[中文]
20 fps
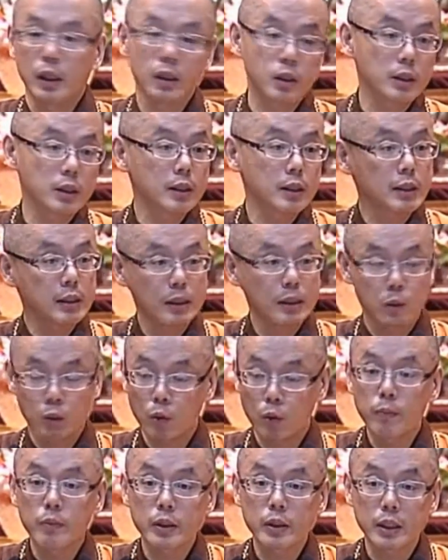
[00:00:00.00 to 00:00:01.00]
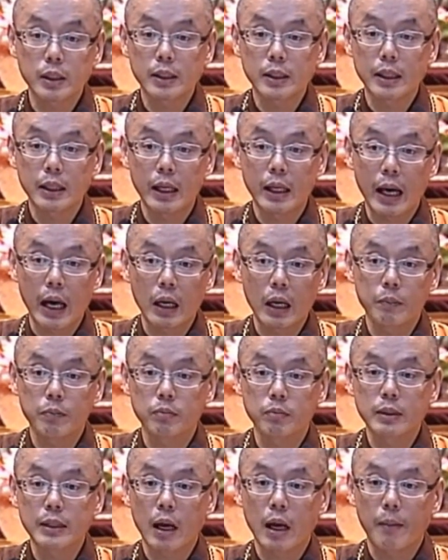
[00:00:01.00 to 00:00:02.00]
也是娑婆世界的两个
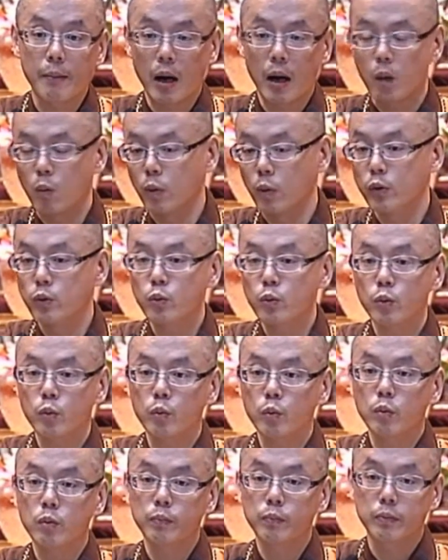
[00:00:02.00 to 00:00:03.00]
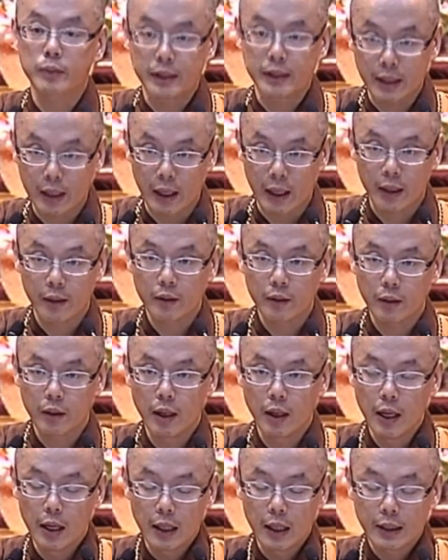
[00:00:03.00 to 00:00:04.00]
菩萨嘛，文殊普贤。
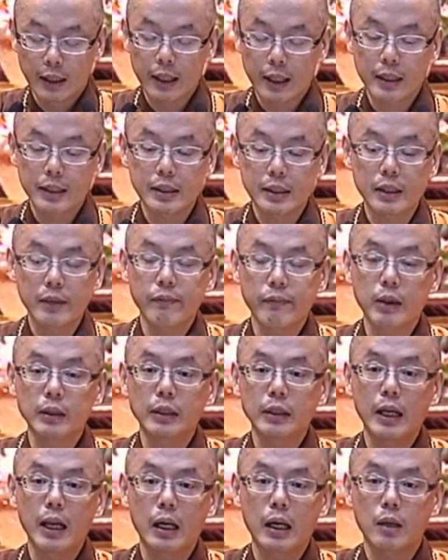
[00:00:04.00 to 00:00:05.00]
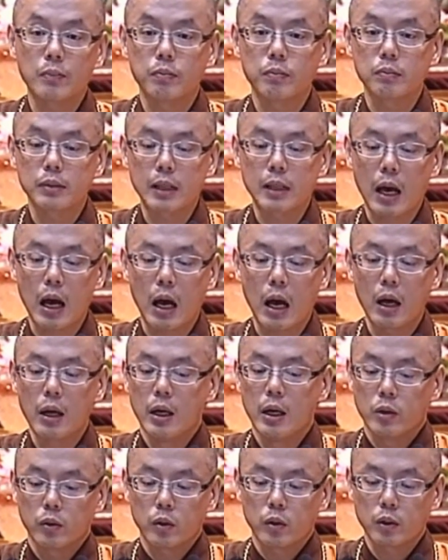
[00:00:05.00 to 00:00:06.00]
第二个西方的两个菩萨
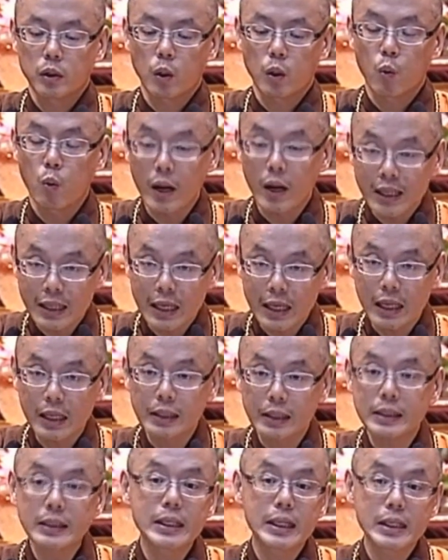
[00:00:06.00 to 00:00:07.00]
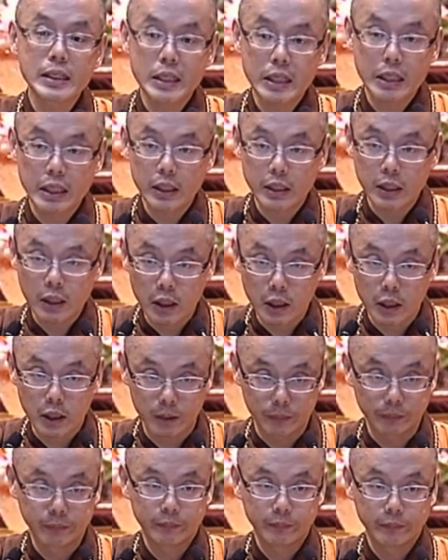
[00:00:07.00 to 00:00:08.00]
就是观音跟势
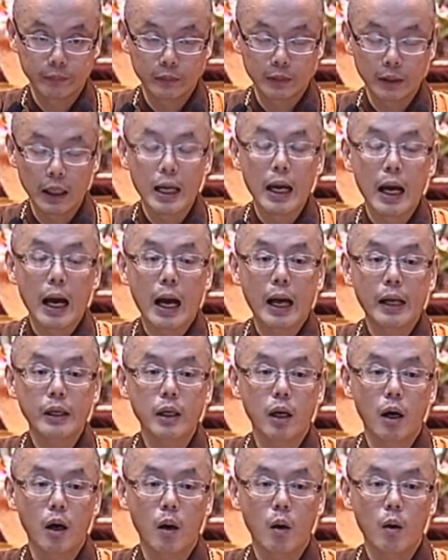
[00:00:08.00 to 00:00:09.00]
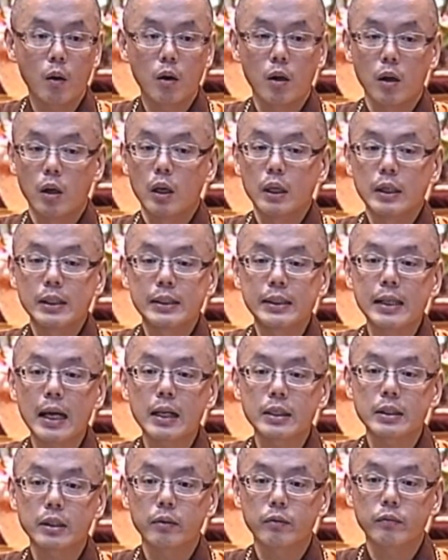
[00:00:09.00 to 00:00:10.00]
至，还有
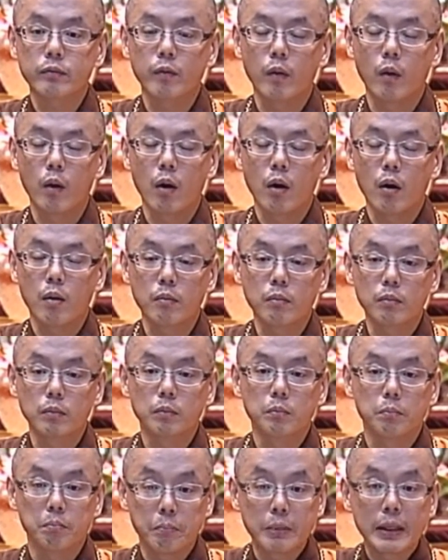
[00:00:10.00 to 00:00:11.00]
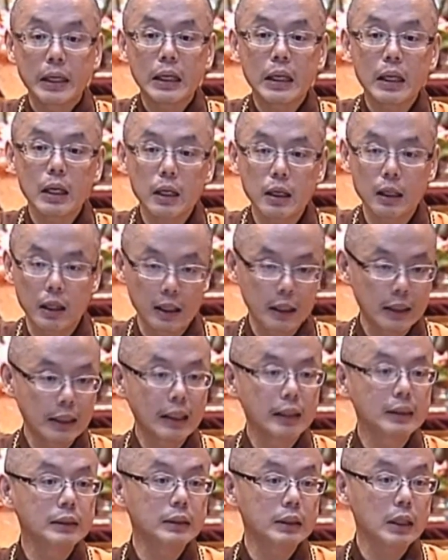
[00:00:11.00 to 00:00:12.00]
下生佛、弥勒
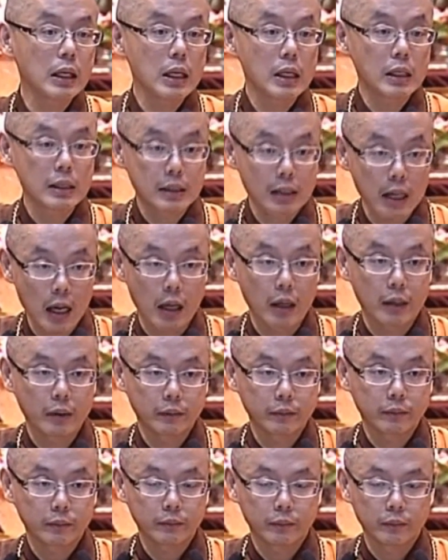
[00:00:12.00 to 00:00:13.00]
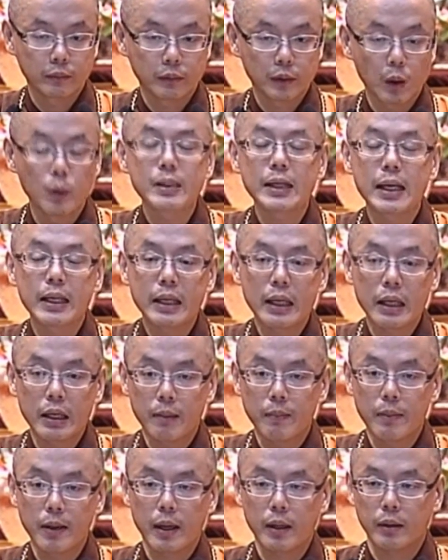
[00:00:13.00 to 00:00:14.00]
跟地藏。 我再念
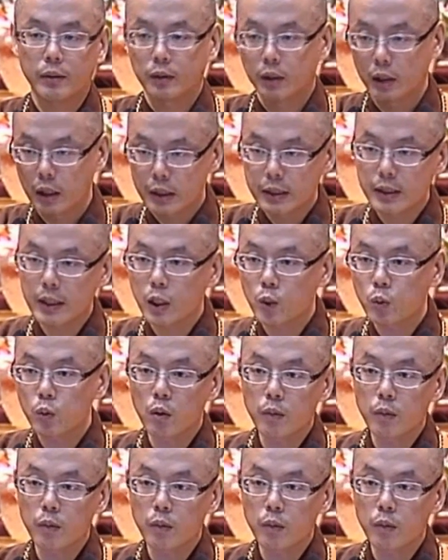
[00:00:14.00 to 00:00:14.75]
一遍，这个